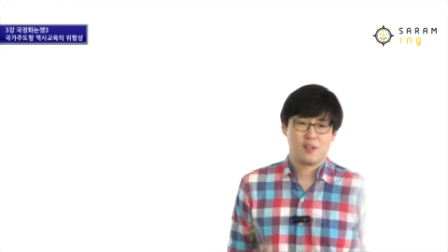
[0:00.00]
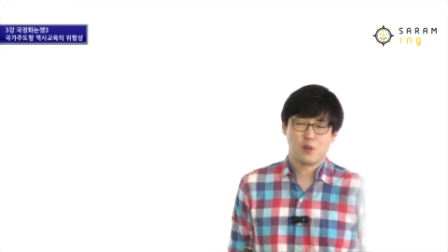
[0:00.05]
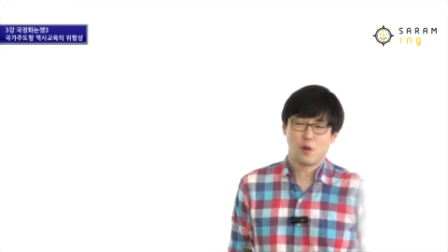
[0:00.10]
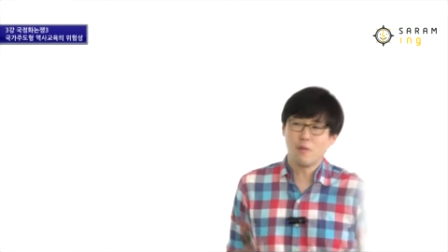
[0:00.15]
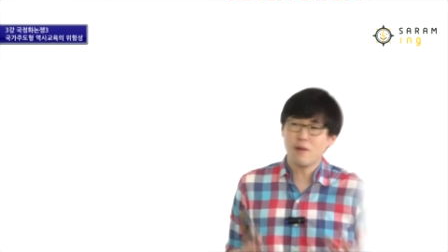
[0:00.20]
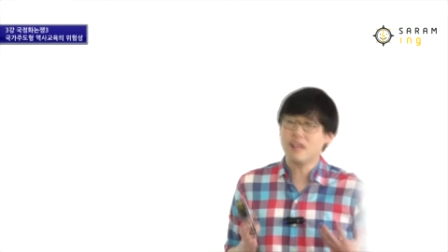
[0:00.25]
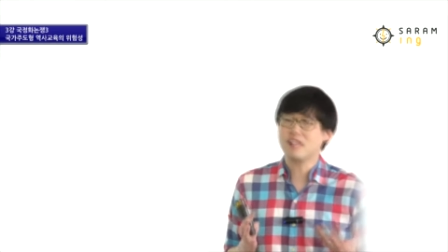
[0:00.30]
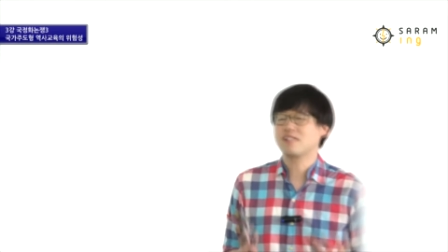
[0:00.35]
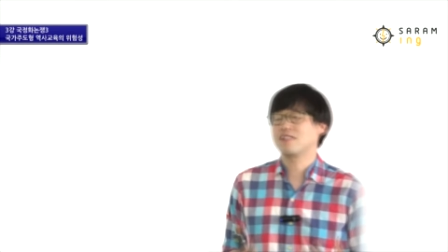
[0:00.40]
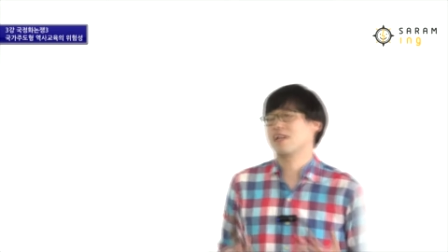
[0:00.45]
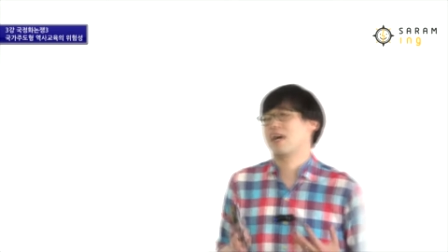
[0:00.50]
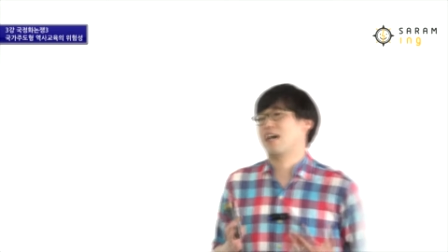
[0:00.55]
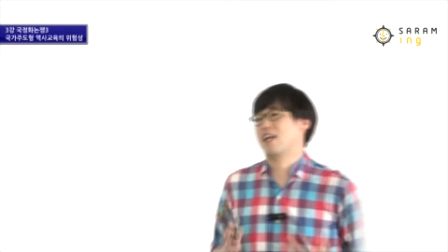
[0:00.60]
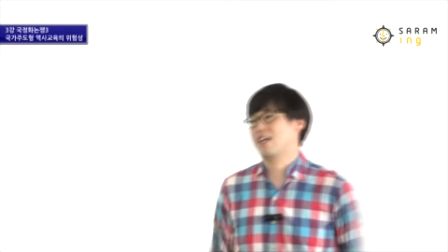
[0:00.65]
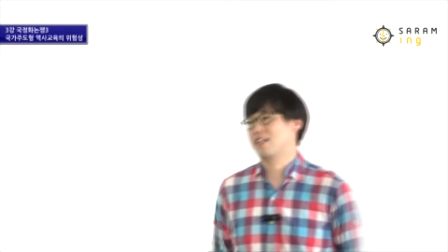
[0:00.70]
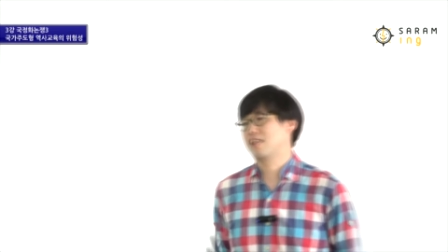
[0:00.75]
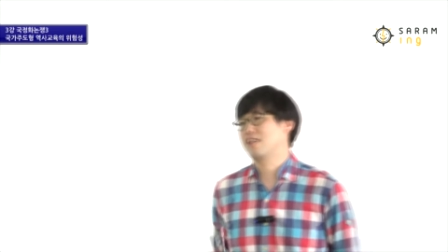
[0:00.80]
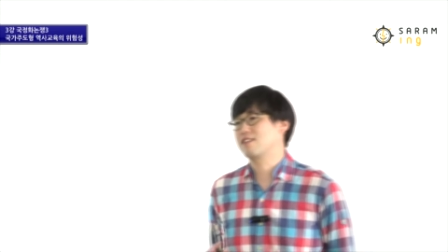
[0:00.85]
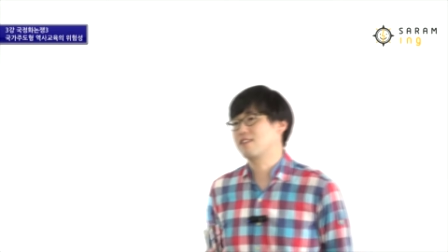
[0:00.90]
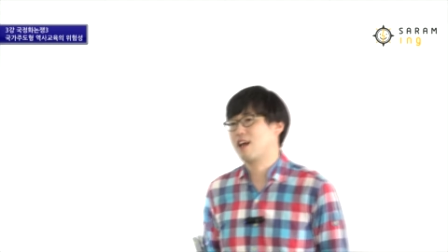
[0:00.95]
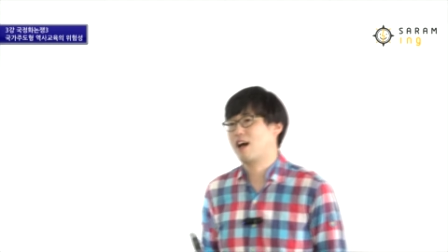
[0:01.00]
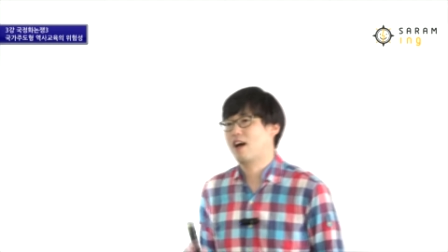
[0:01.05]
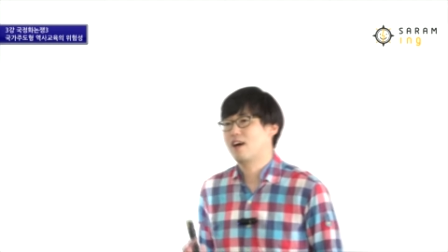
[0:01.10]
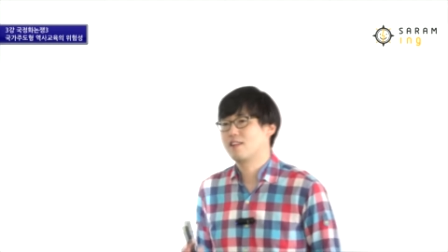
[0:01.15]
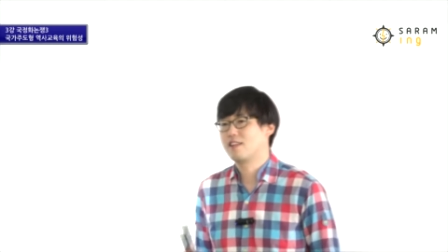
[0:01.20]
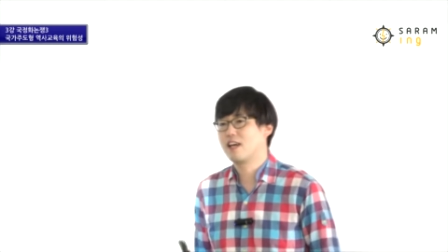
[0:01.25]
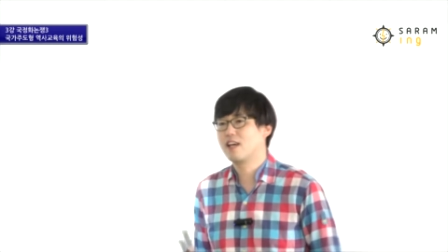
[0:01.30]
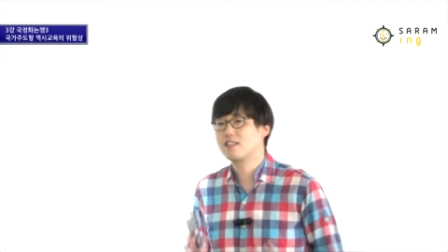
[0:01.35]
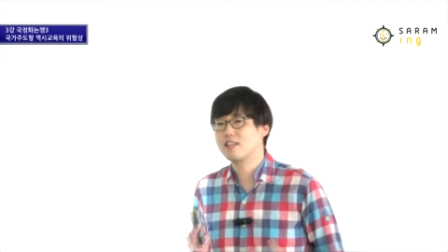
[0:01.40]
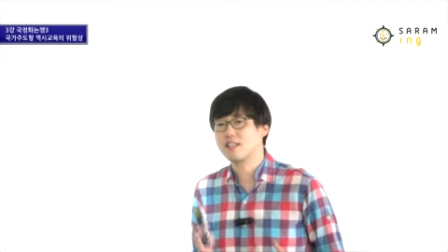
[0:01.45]
정말 이제는 알아야 되겠다.
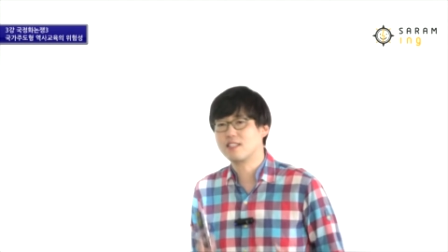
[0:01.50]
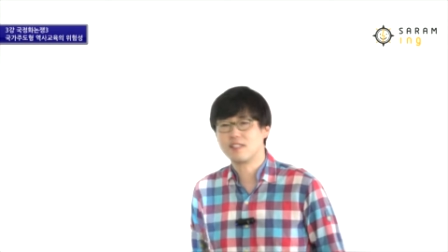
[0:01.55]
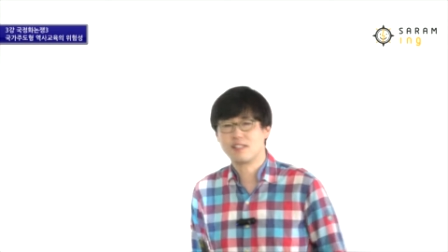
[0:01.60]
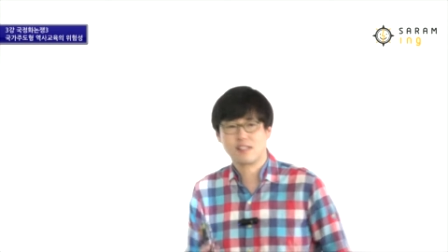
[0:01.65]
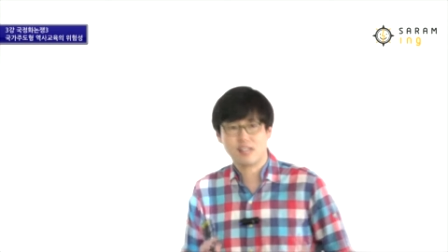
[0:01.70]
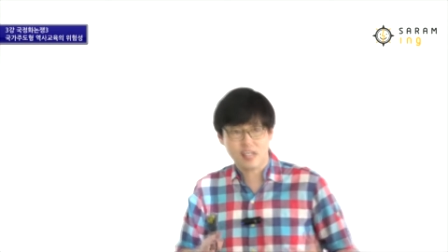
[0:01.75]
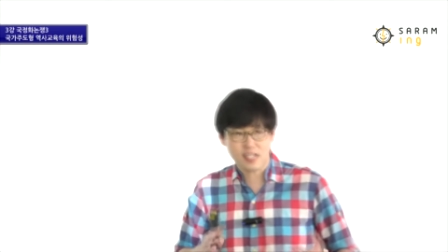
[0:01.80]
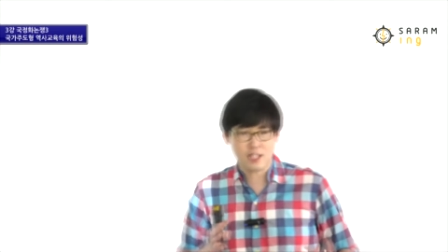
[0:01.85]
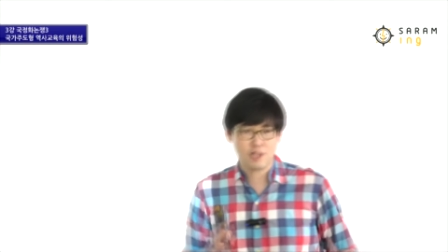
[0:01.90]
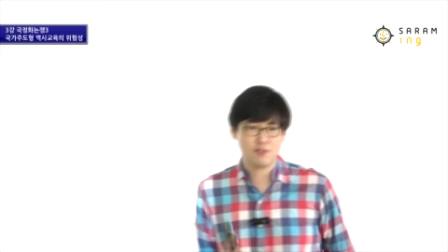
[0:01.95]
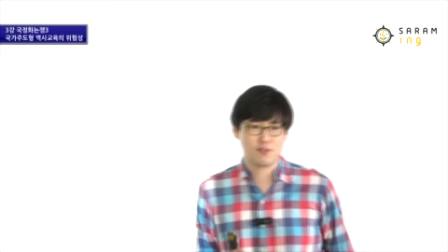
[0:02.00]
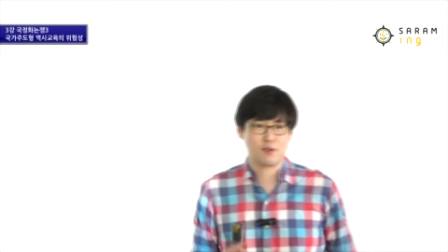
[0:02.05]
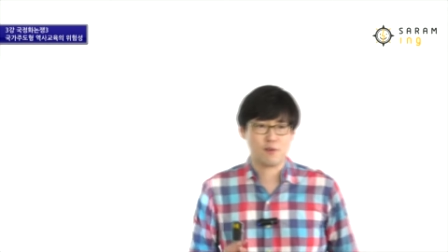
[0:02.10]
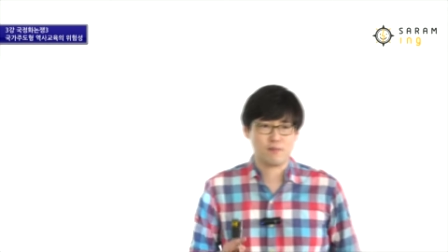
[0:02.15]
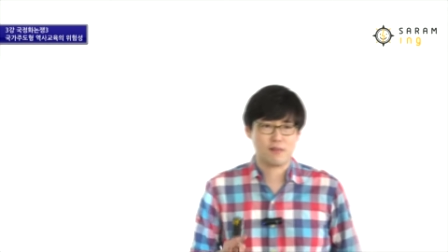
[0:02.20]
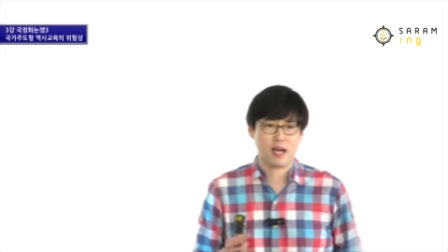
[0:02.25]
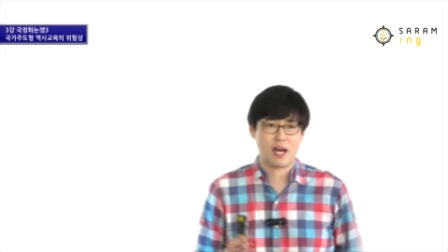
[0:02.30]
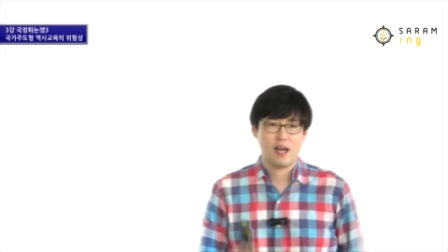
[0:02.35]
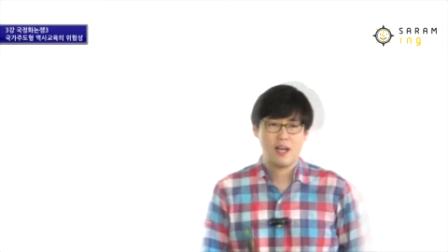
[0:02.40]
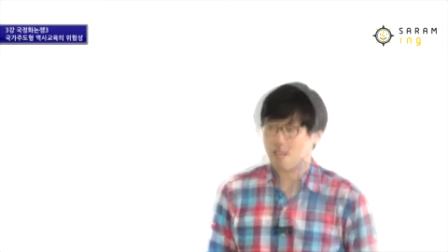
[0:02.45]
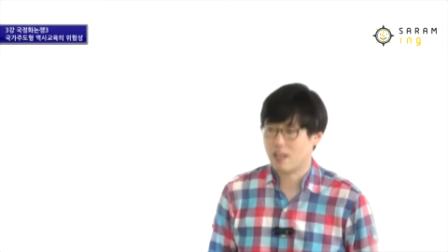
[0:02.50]
내 자식 이렇게 키울 수 없다.